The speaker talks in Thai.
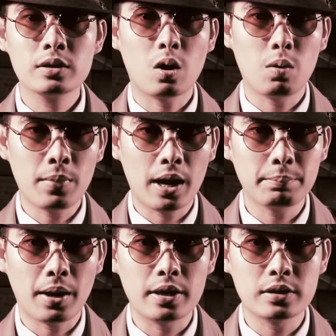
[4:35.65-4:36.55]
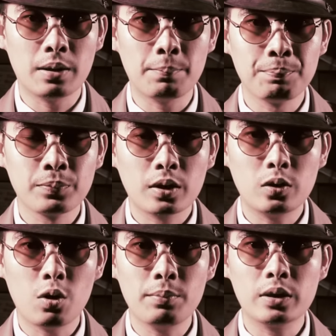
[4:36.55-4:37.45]
2บาท80
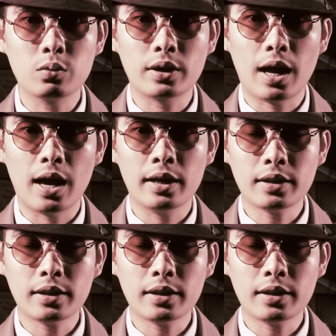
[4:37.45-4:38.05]
โดยมีจุดขาย